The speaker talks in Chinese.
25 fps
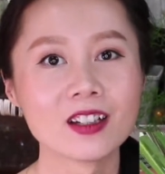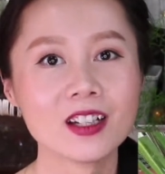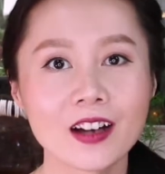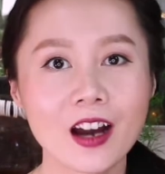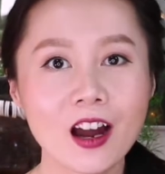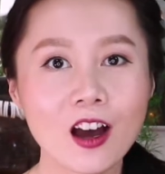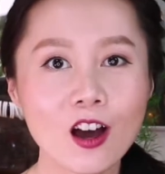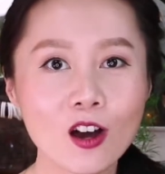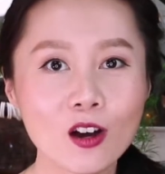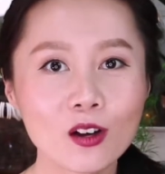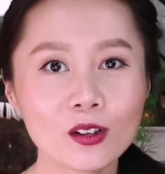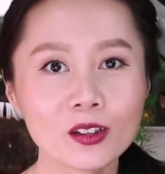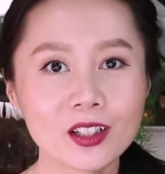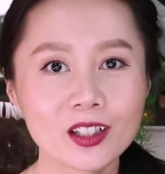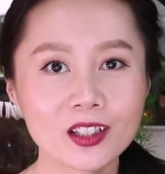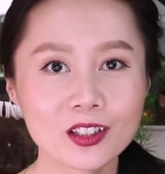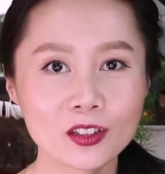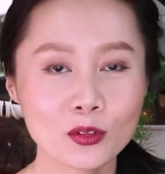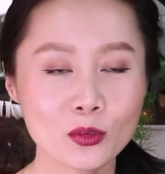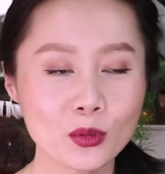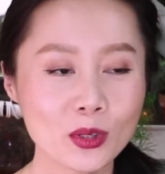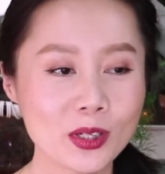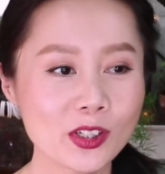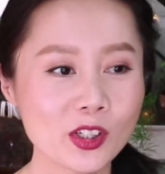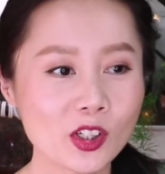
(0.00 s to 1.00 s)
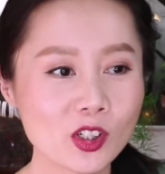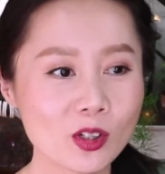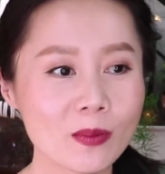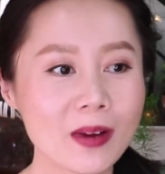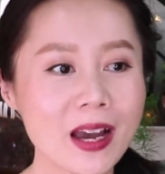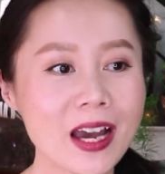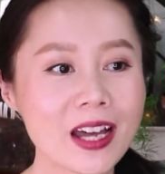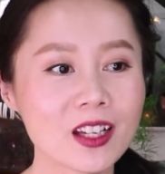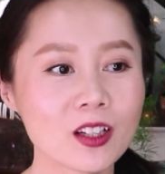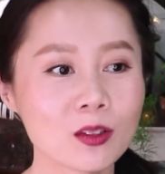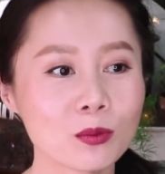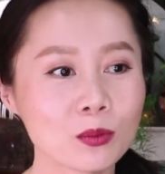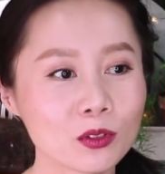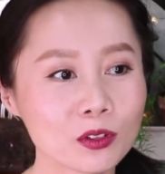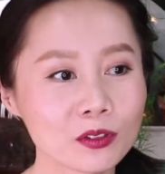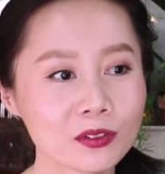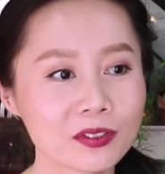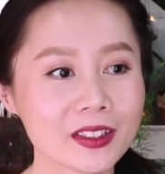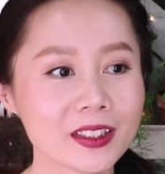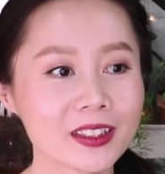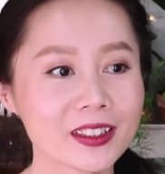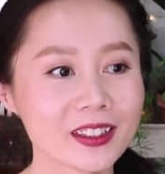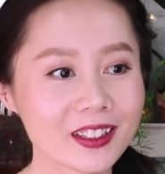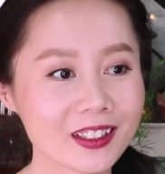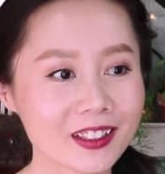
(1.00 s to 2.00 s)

然后呢，最失败的部分